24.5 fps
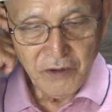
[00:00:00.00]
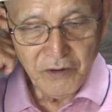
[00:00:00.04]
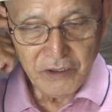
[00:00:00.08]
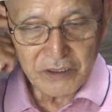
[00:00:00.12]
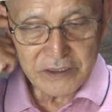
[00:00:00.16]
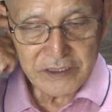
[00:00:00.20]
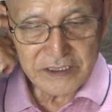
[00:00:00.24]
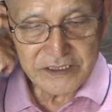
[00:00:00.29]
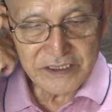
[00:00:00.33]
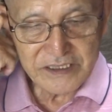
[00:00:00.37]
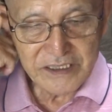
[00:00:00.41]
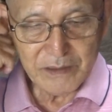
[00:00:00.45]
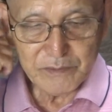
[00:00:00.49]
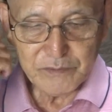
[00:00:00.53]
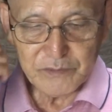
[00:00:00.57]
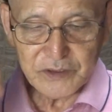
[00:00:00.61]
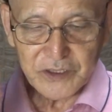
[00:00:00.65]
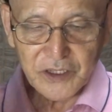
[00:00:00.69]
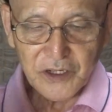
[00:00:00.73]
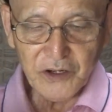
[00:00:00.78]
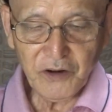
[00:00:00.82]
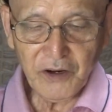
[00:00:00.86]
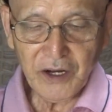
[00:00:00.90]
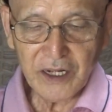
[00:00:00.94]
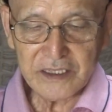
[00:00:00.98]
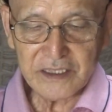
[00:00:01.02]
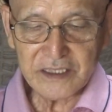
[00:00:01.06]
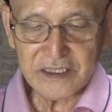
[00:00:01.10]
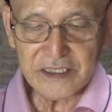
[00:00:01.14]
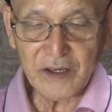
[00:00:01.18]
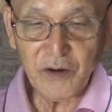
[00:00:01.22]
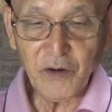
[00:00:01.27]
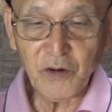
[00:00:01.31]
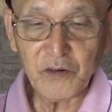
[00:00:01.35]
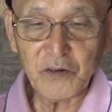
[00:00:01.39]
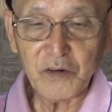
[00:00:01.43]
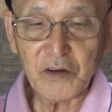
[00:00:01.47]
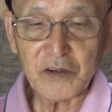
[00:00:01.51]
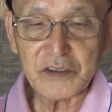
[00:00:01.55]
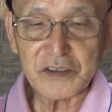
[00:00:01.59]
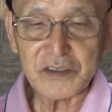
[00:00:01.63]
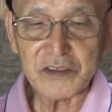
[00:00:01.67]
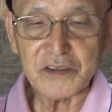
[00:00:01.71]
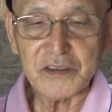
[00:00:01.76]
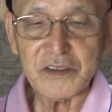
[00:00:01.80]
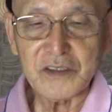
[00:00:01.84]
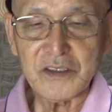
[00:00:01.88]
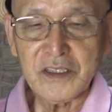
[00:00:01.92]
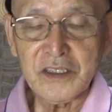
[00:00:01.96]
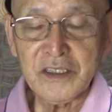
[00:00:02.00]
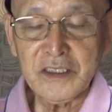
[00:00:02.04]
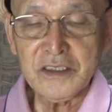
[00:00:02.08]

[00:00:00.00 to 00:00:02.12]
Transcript: 私は胸を張って報告する。